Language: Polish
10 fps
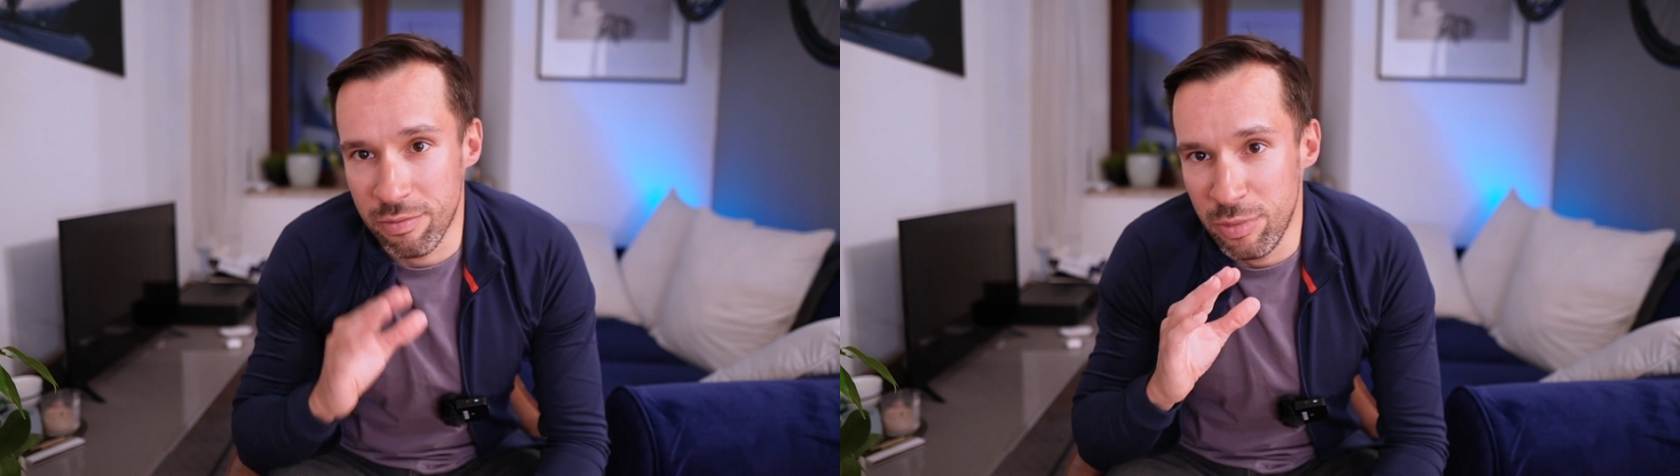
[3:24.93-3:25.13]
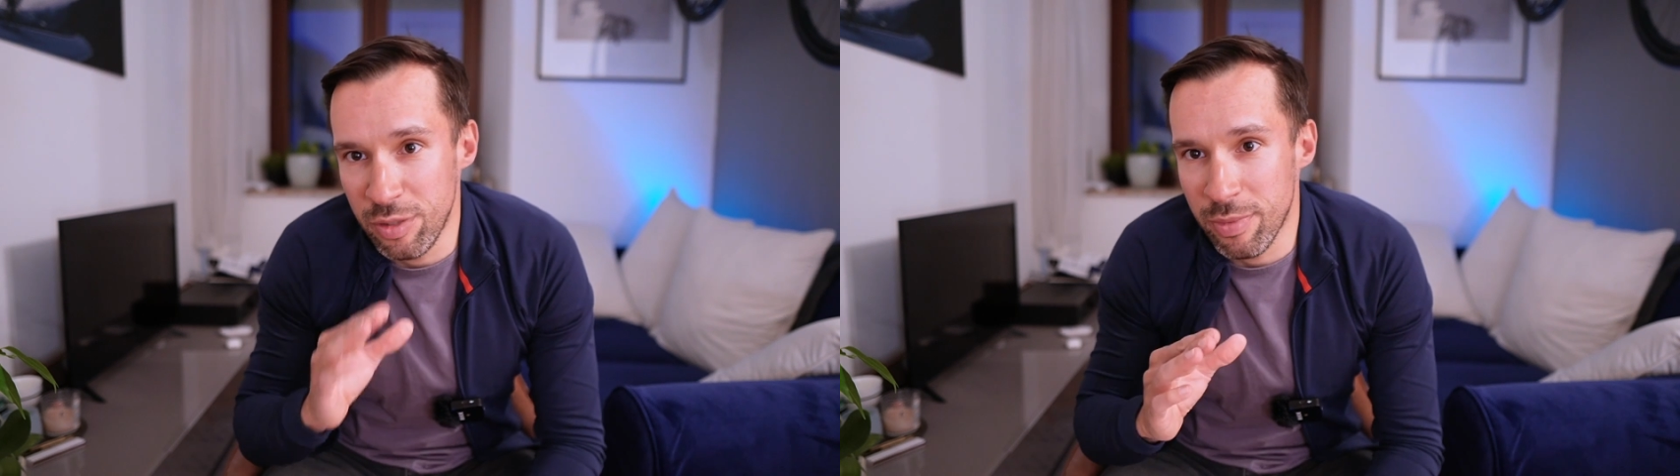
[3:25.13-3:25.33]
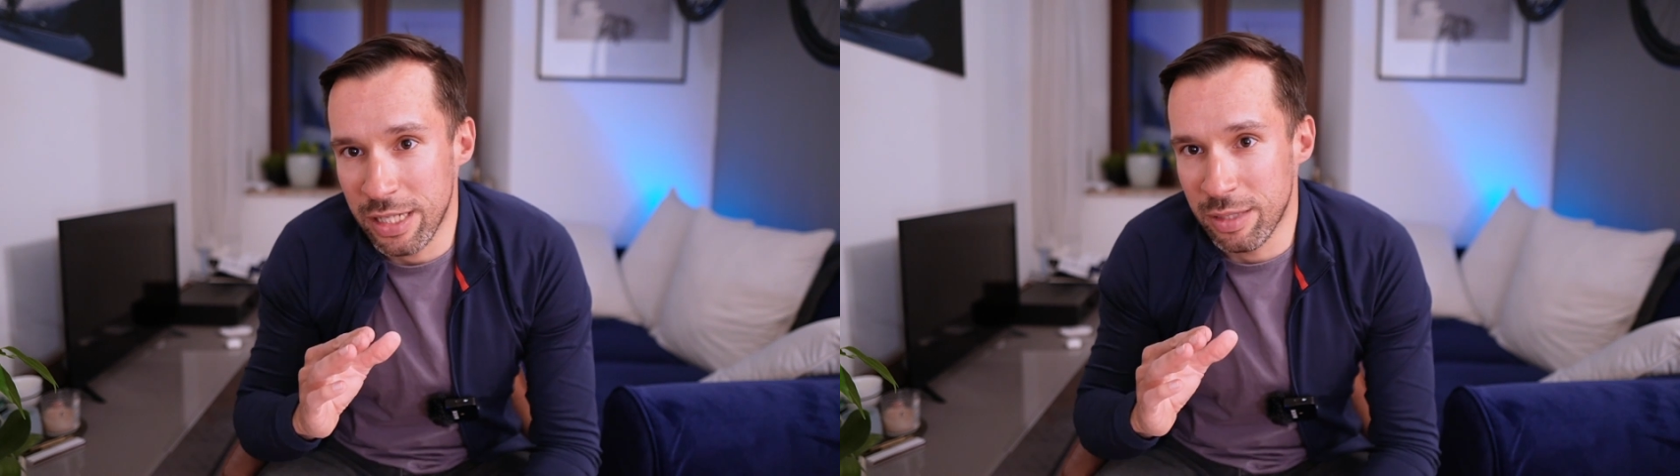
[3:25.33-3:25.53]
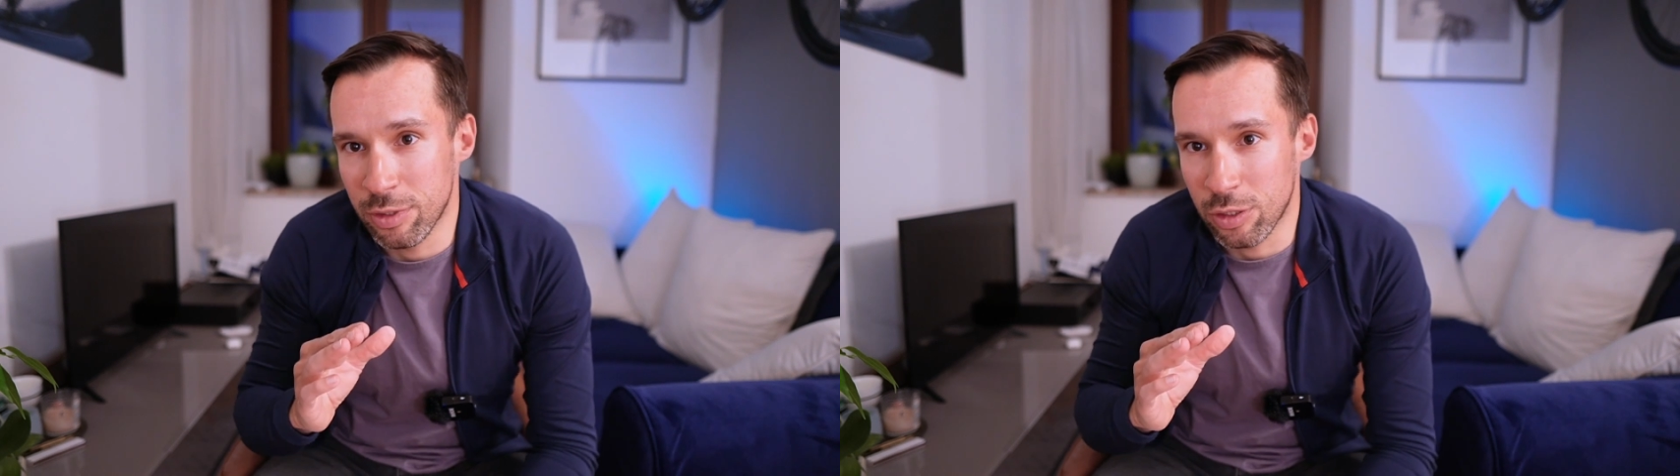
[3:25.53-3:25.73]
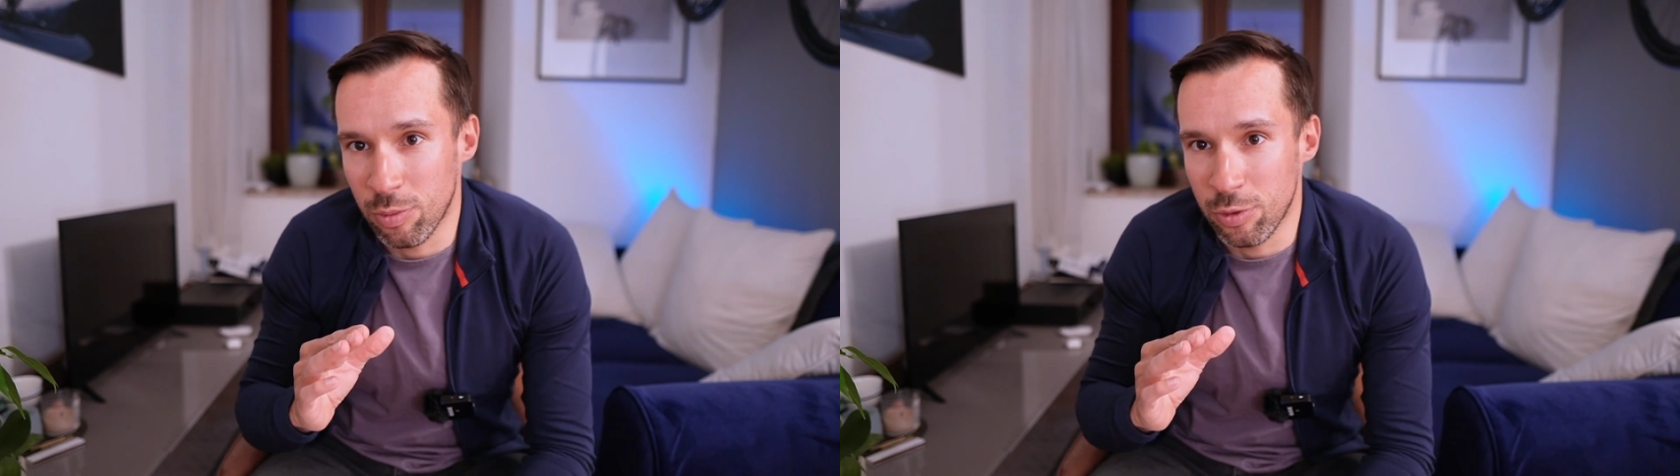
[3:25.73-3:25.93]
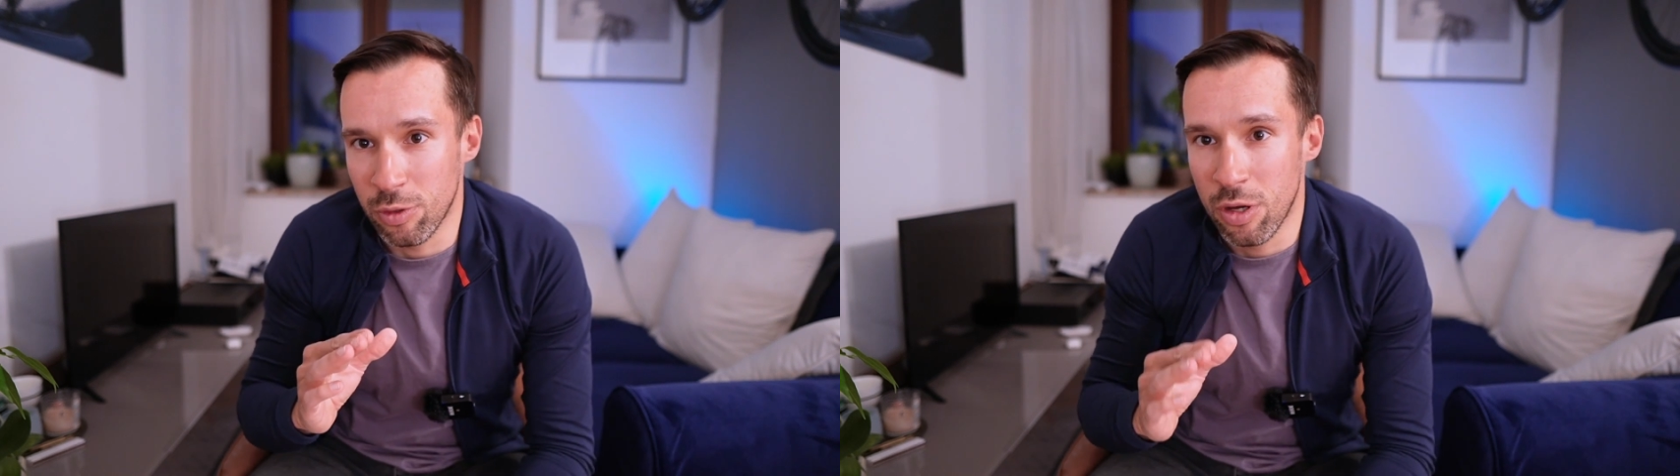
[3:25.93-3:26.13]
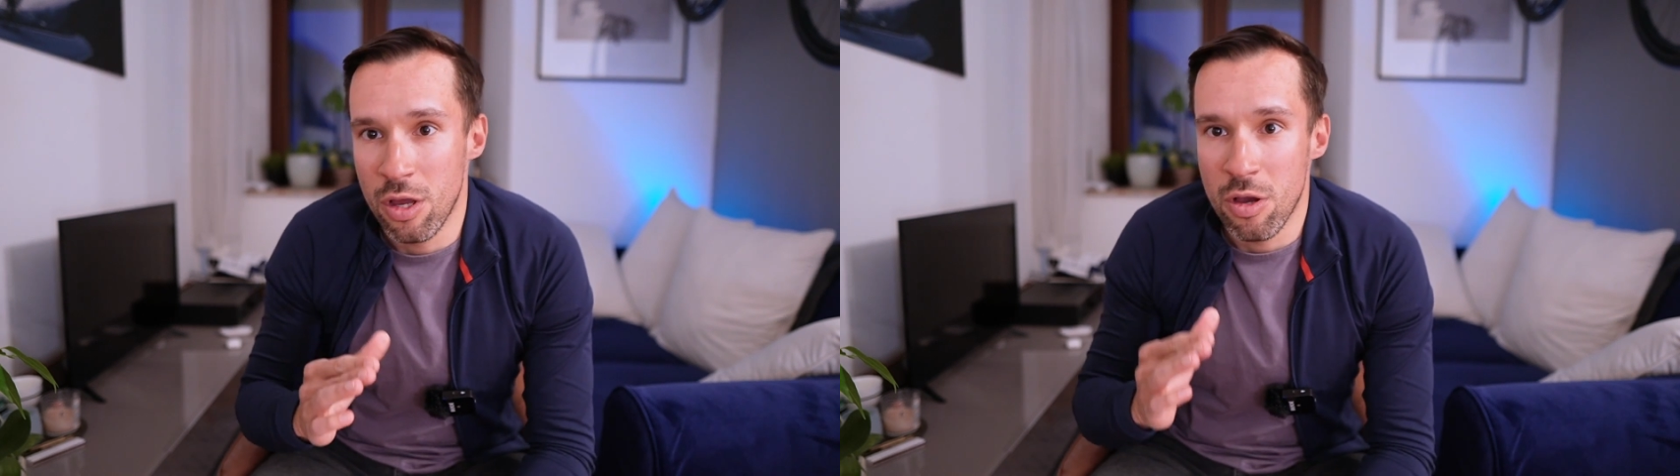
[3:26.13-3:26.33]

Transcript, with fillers: w minimalnym stopniu